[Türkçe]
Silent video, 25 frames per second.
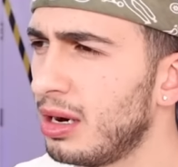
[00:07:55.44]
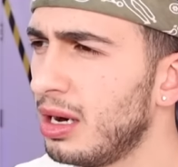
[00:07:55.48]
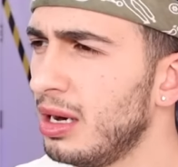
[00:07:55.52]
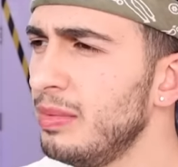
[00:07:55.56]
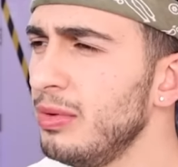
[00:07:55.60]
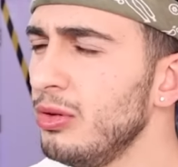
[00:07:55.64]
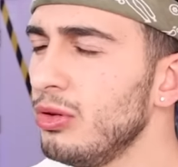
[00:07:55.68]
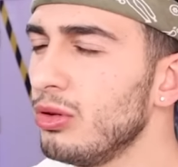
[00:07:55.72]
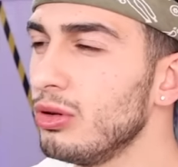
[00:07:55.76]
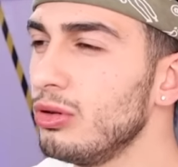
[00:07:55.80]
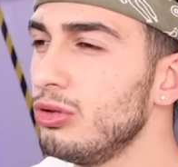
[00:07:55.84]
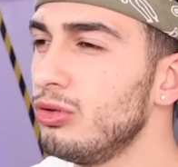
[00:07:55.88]

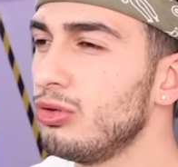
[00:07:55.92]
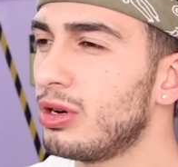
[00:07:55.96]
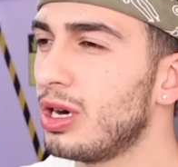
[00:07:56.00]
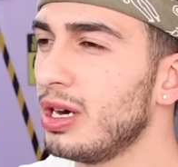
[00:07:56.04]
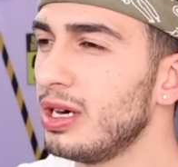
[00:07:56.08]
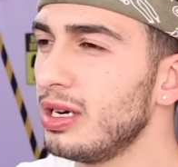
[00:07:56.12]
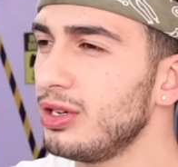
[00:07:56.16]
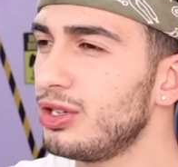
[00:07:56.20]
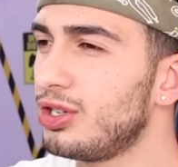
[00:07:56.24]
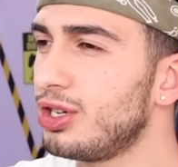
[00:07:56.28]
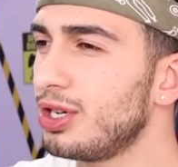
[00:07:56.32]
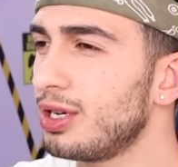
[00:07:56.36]
Abi o
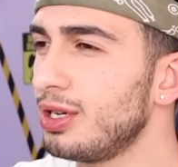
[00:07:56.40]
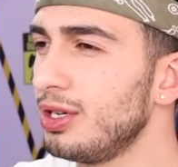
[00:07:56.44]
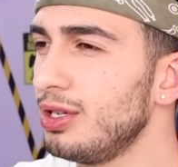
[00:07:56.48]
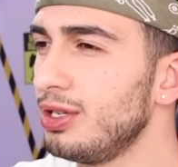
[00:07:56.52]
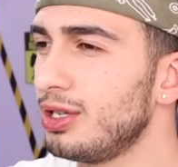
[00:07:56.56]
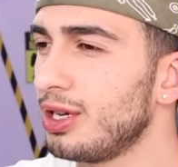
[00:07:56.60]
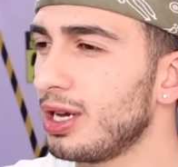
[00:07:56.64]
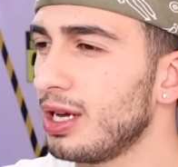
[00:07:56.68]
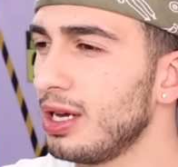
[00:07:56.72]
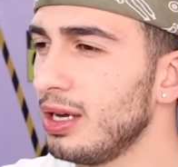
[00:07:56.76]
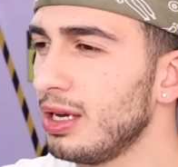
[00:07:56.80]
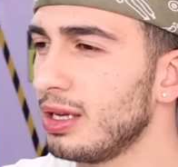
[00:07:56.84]
yukarı
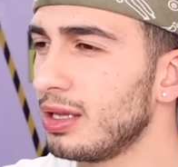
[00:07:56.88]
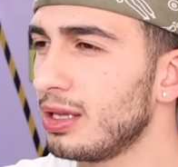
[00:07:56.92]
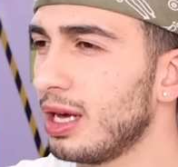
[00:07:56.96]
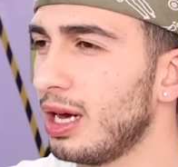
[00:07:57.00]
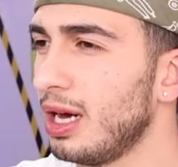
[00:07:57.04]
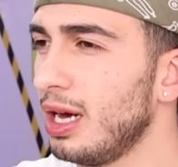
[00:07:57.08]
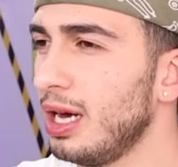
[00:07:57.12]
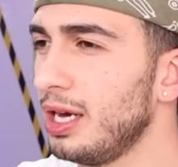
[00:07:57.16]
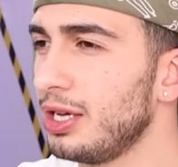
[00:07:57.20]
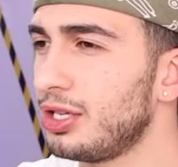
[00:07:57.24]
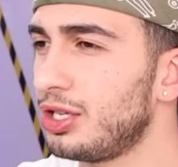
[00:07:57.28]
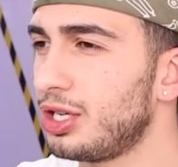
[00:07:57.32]
çıkınca
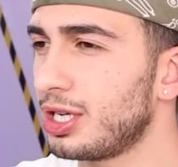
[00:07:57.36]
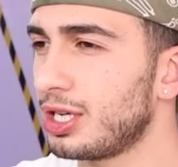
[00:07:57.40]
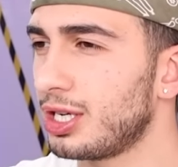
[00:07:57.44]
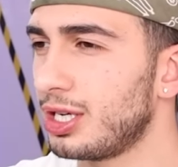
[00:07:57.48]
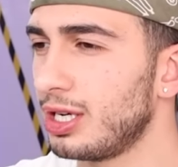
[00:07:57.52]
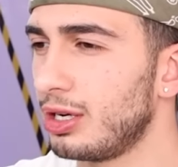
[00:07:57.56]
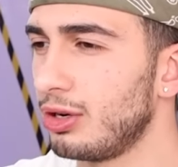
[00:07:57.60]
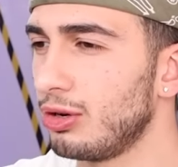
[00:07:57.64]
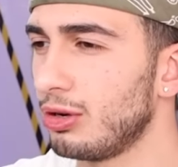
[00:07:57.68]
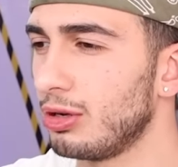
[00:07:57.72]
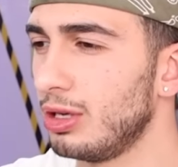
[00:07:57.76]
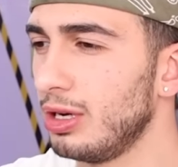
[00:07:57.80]
daha açık
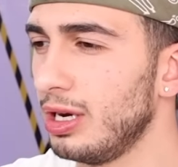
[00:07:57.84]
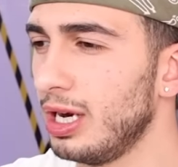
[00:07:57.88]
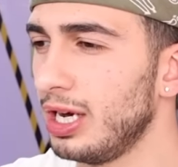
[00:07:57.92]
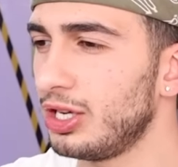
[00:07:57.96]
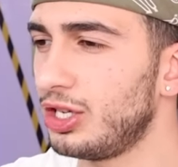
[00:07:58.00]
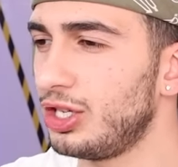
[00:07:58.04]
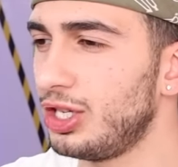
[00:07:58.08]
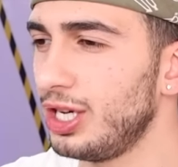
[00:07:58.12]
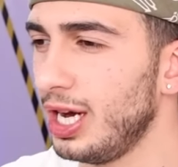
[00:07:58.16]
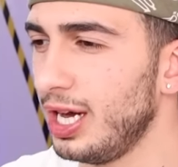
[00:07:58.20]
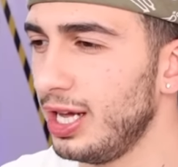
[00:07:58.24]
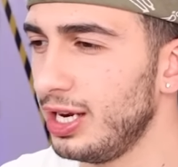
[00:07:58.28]
gri oluyor.
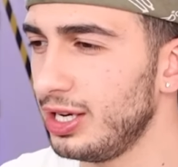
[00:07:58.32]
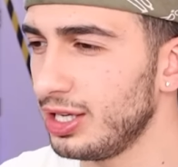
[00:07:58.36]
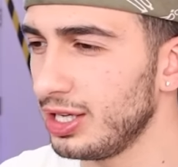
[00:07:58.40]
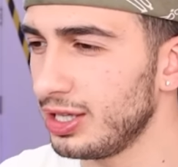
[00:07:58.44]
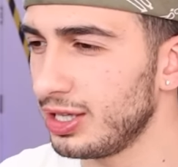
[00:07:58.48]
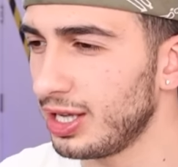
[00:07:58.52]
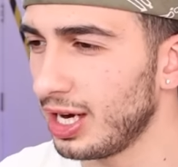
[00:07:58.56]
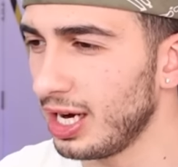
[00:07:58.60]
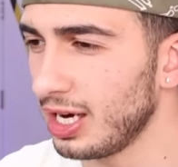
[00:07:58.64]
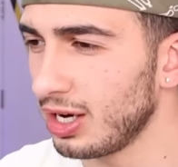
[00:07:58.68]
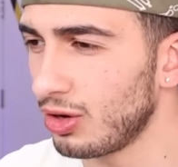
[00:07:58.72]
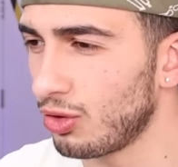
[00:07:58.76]
Aşağı
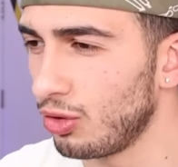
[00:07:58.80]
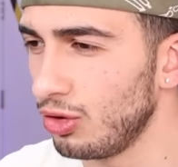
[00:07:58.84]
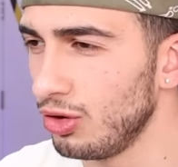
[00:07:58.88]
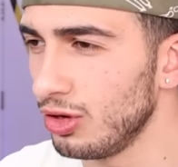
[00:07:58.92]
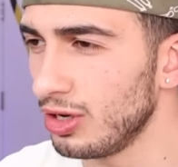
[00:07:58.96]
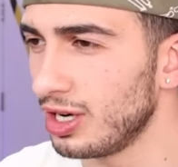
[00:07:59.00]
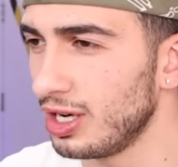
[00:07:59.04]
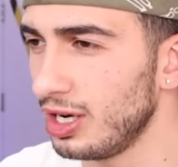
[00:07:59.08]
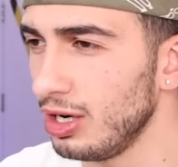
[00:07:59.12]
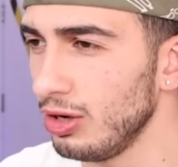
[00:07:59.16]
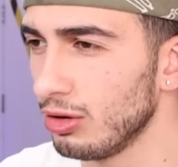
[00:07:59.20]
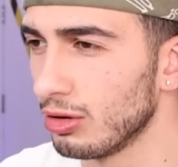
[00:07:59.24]
inince daha
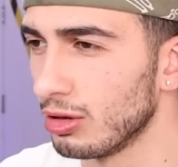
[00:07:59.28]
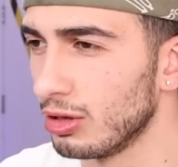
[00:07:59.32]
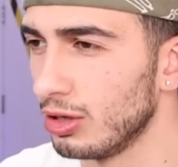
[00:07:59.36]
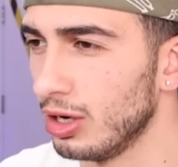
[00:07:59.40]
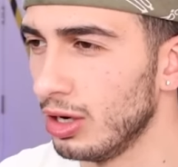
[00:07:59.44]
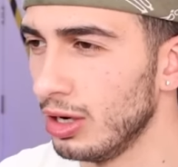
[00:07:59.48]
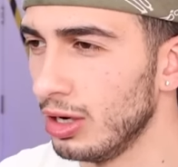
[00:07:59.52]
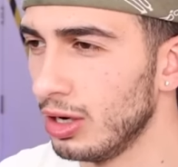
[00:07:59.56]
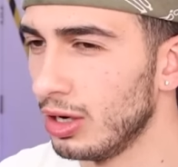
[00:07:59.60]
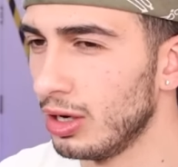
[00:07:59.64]
koyu gri oluyor.